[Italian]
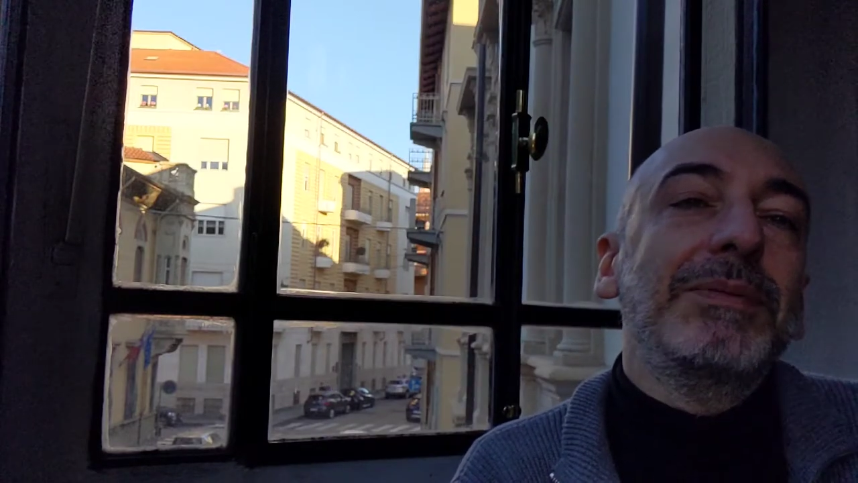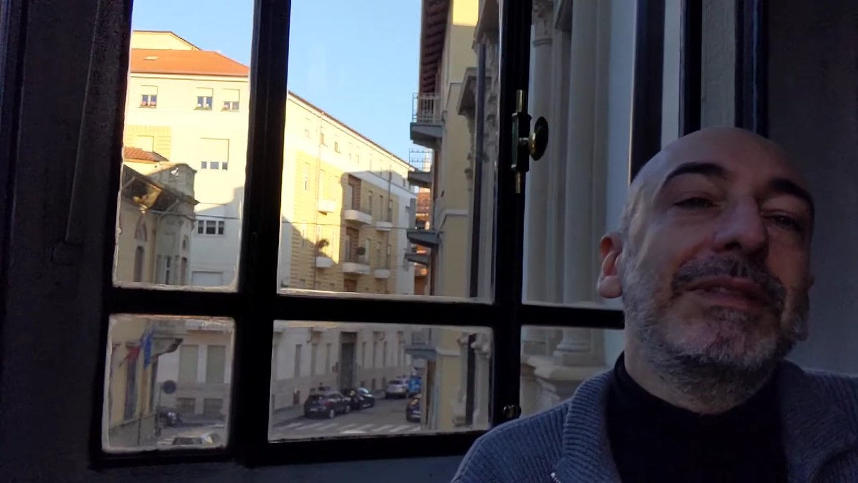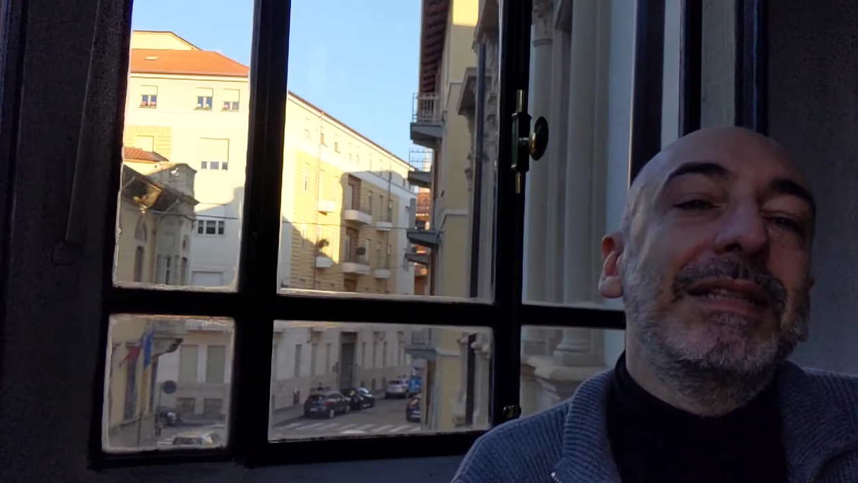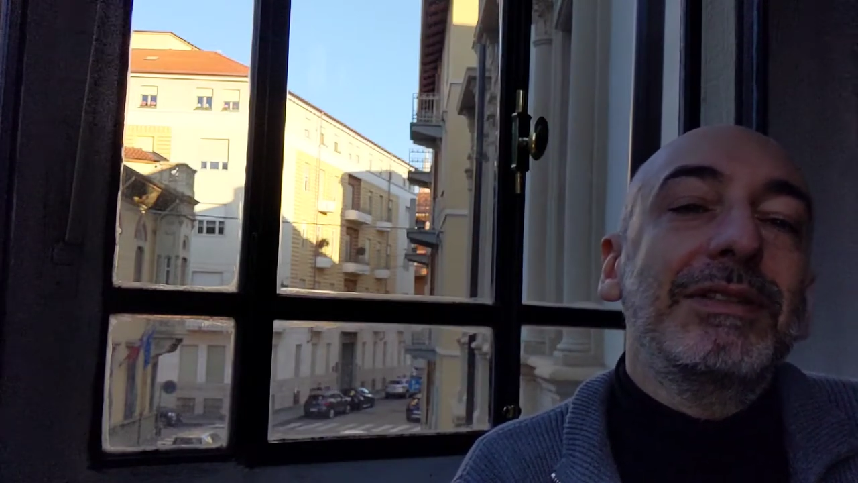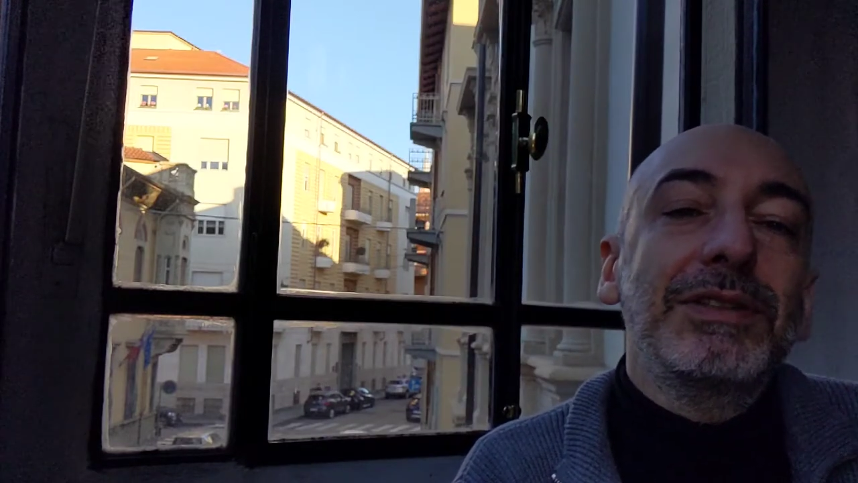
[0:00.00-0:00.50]
mi
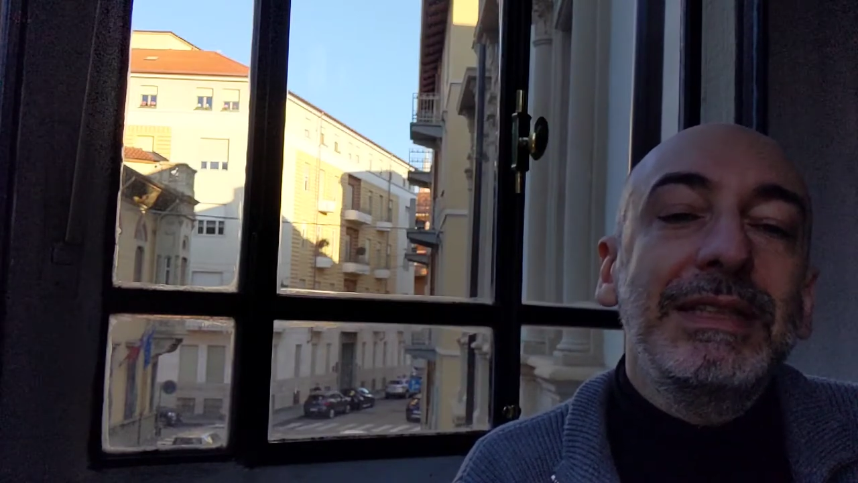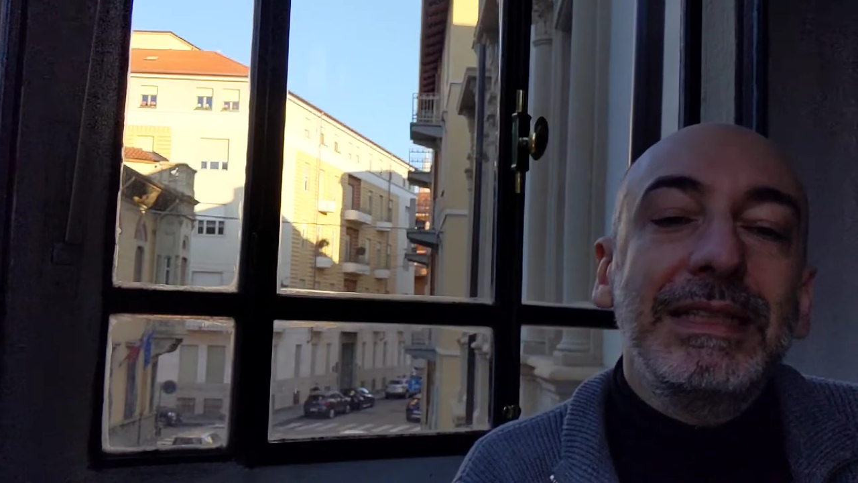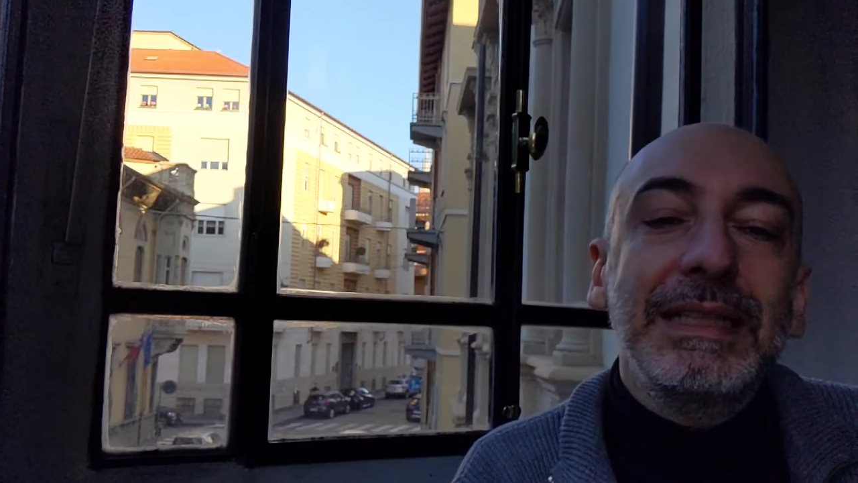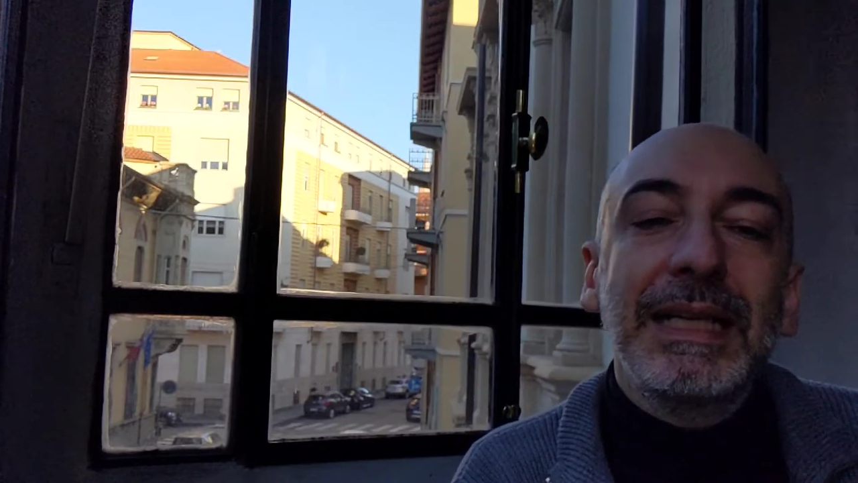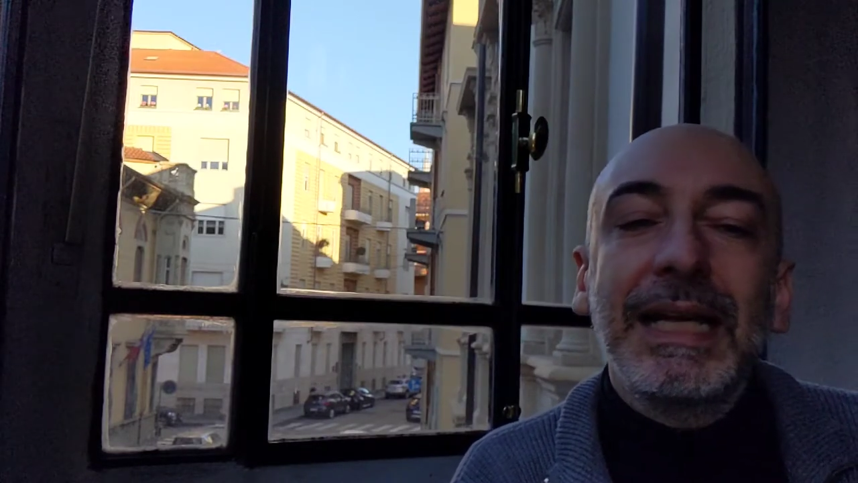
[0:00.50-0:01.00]
sento di
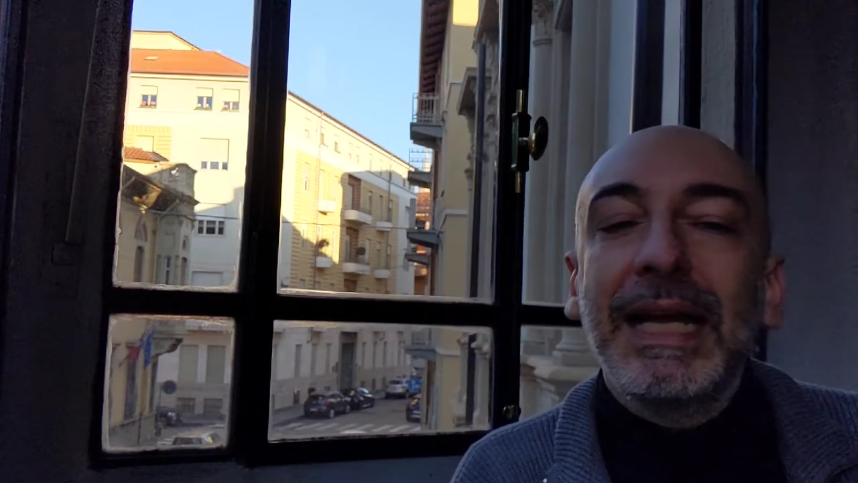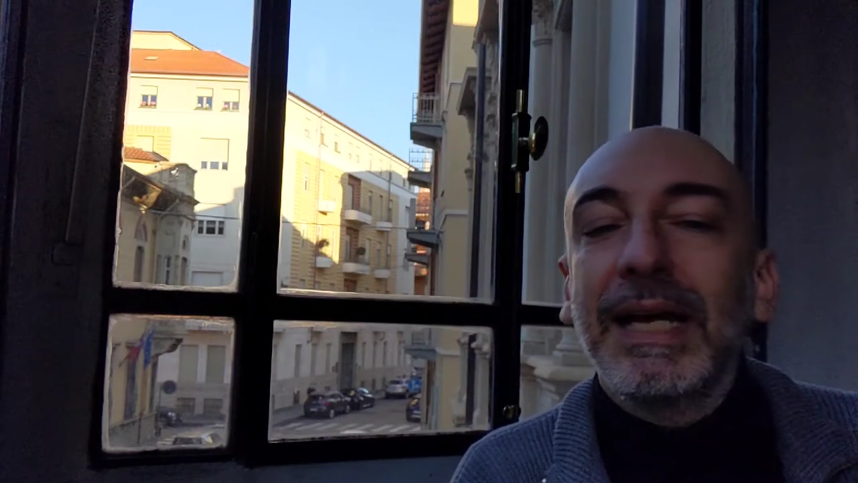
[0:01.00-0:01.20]
dire,